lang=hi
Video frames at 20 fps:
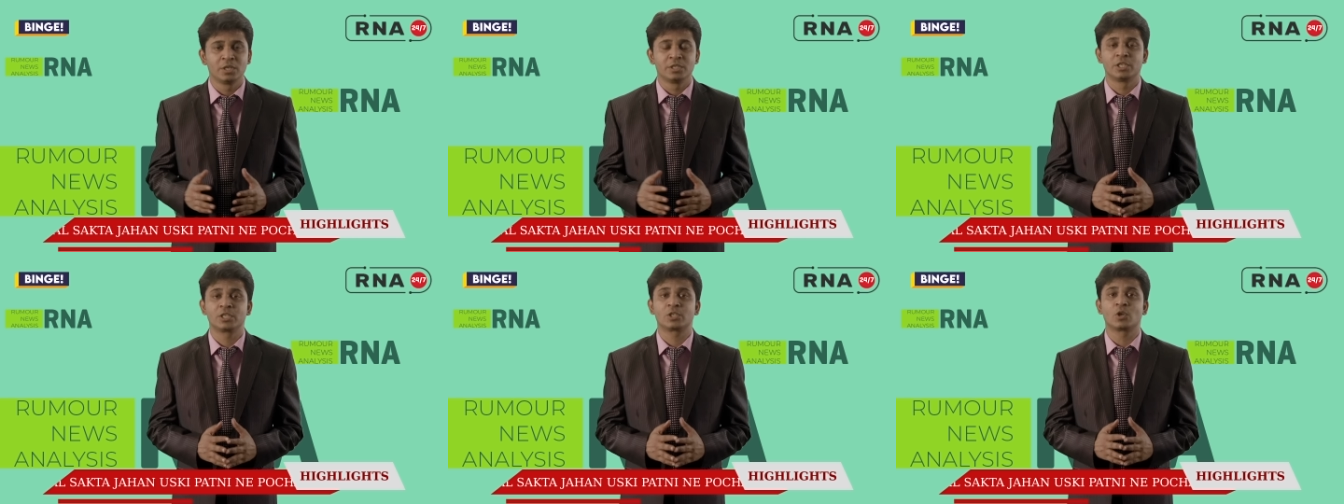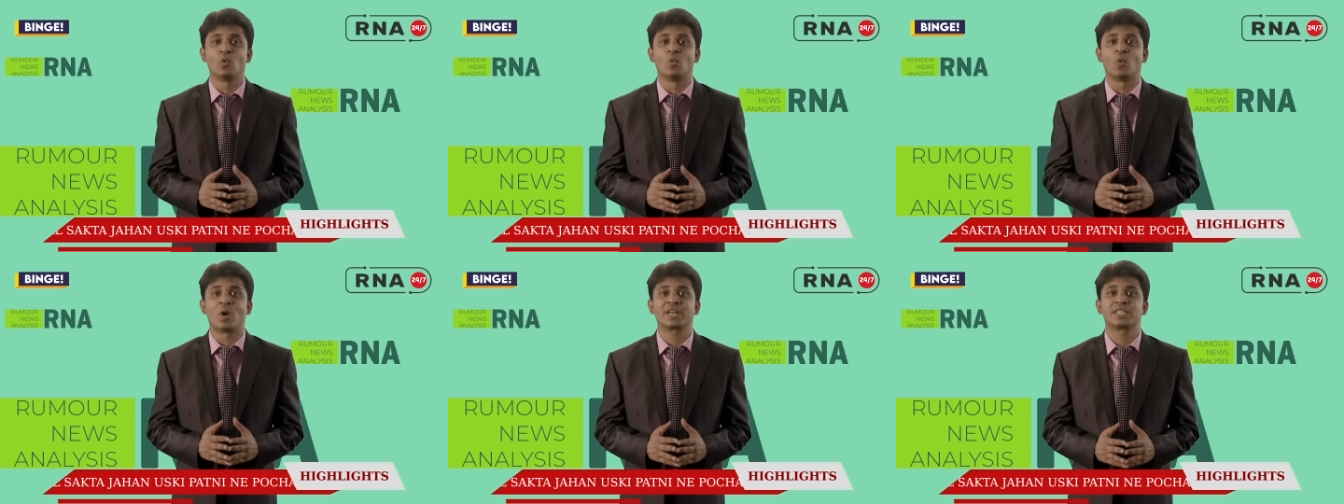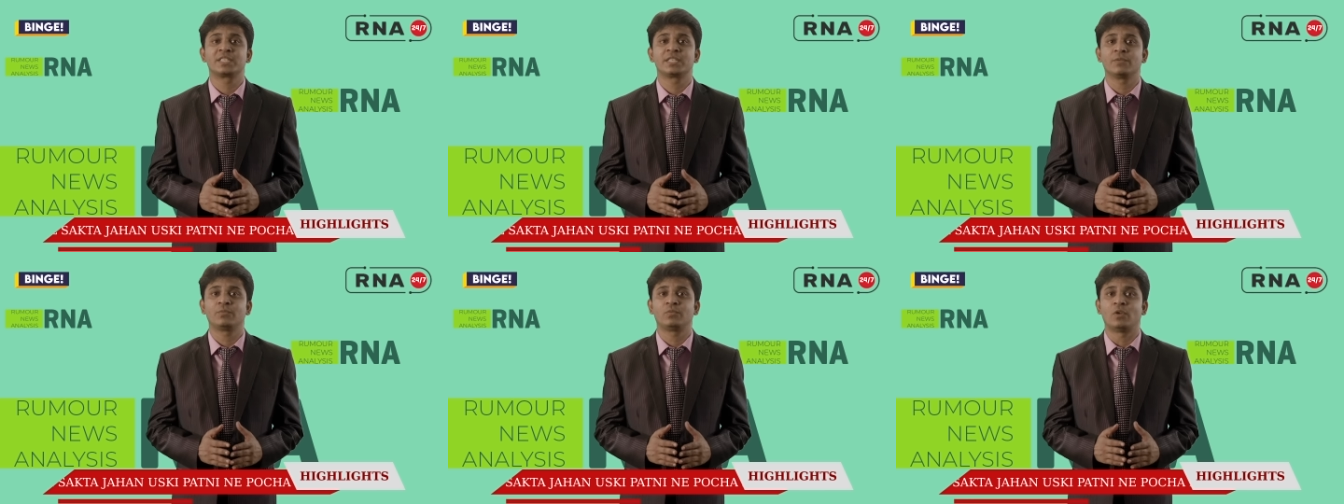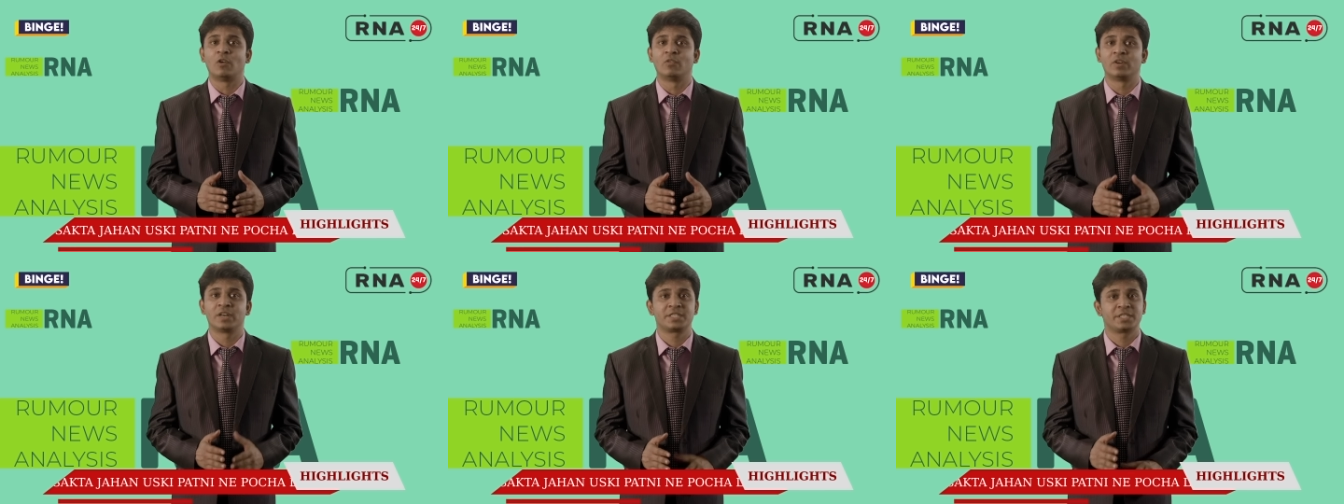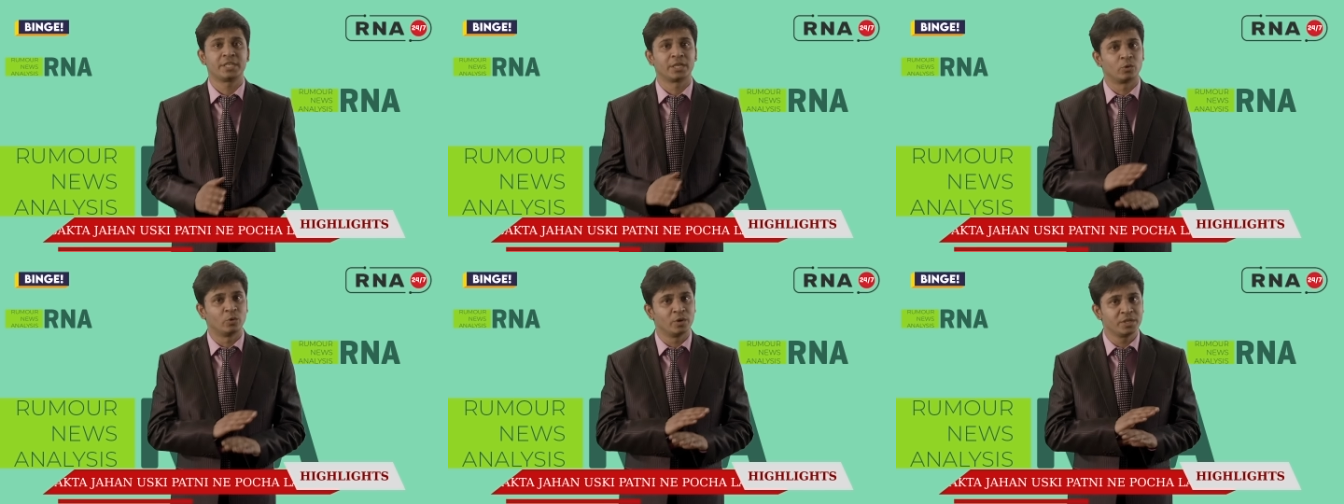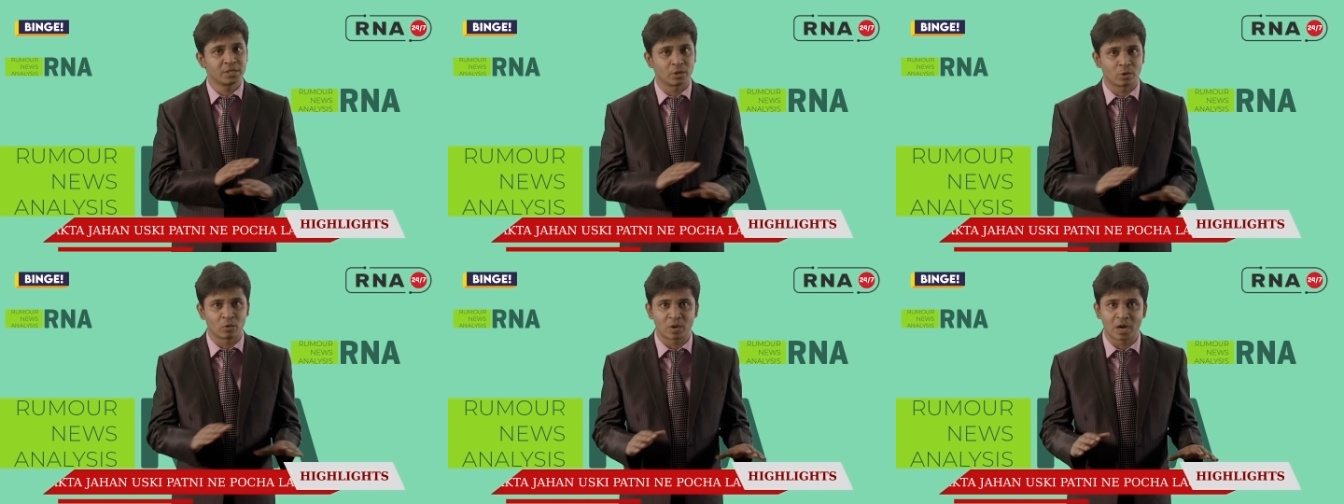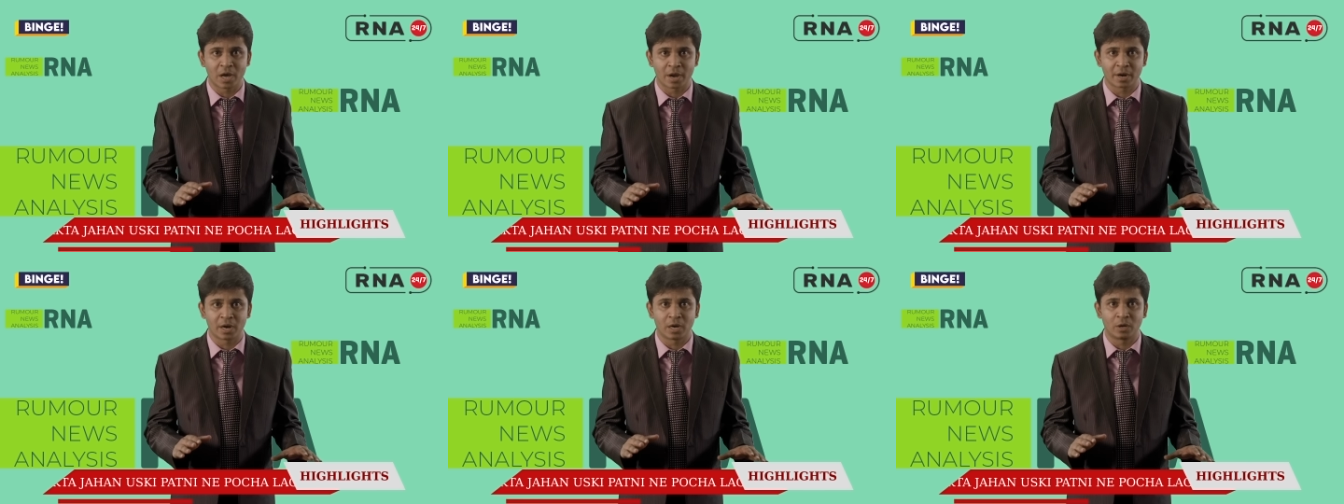जिसको व्हाट्सएप फॉरवर्ड से कोई
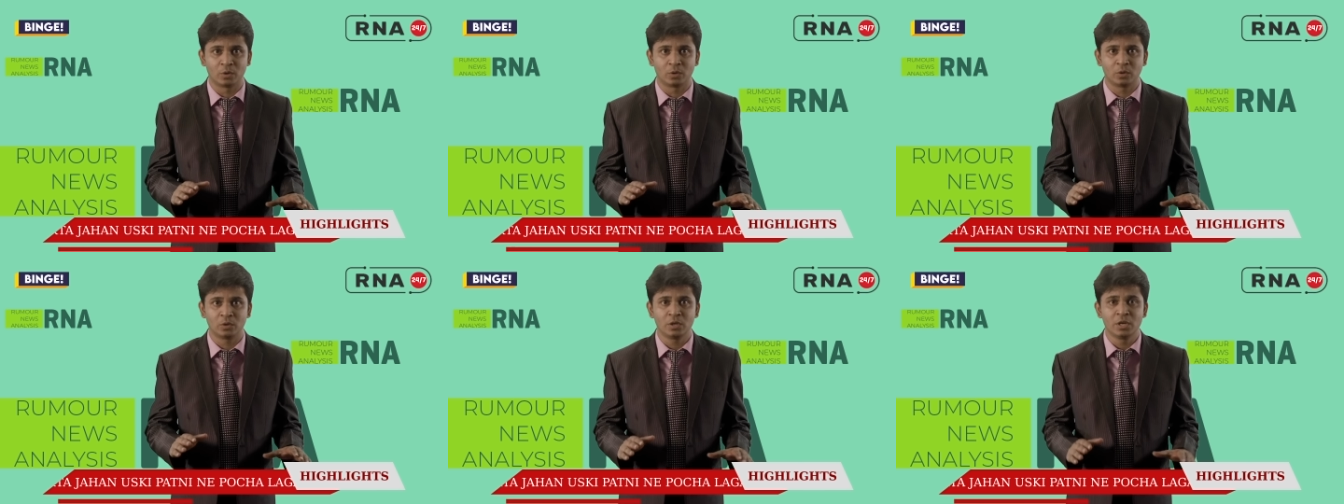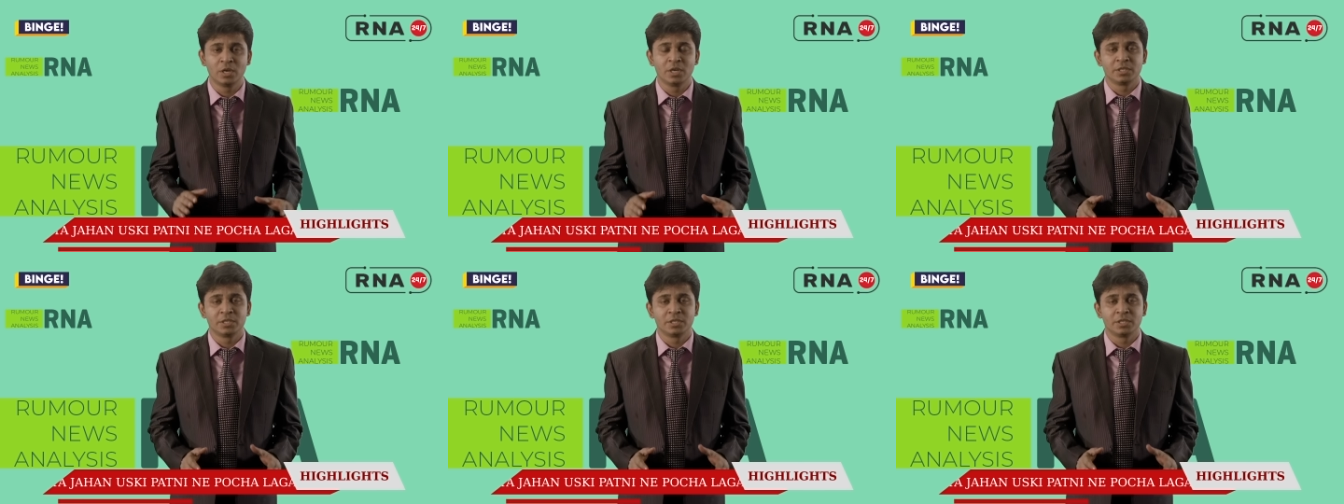सरोकार ना हो